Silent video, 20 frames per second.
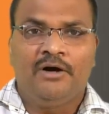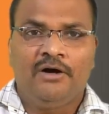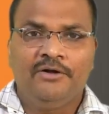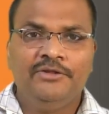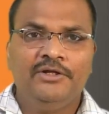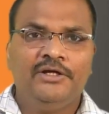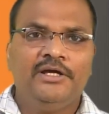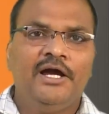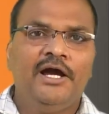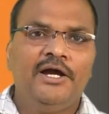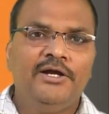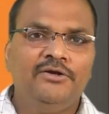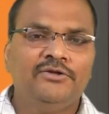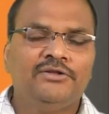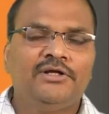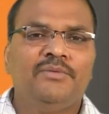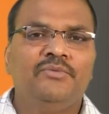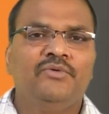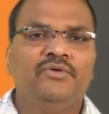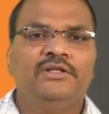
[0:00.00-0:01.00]
అందుకే ఆయన
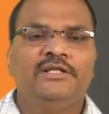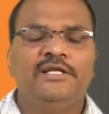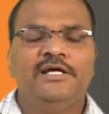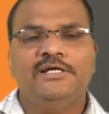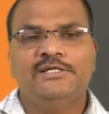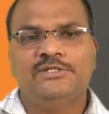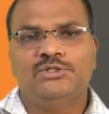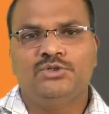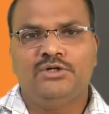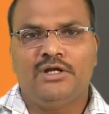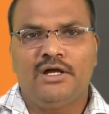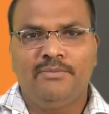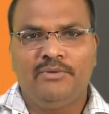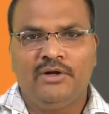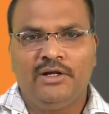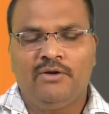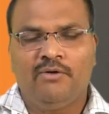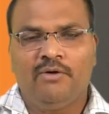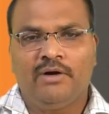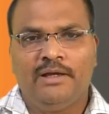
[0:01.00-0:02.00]
తాము వ్యతిరేకిస్తున్నాము
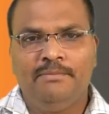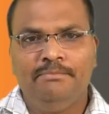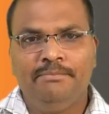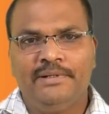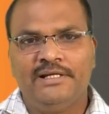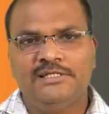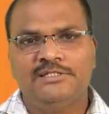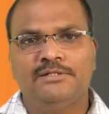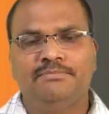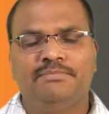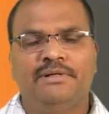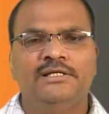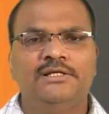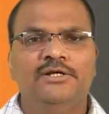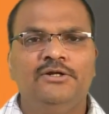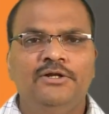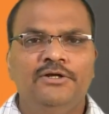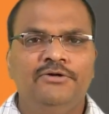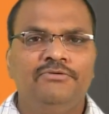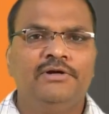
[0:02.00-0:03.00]
అన్న ఒక ఇంప్రెషన్
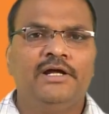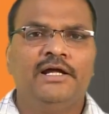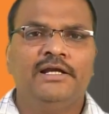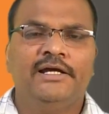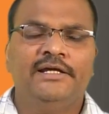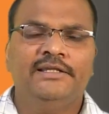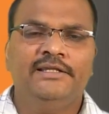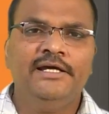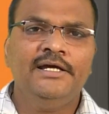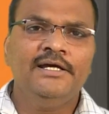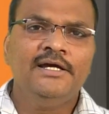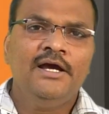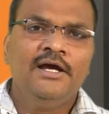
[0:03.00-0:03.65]
ప్రజల్లో ఇవ్వడానికైతే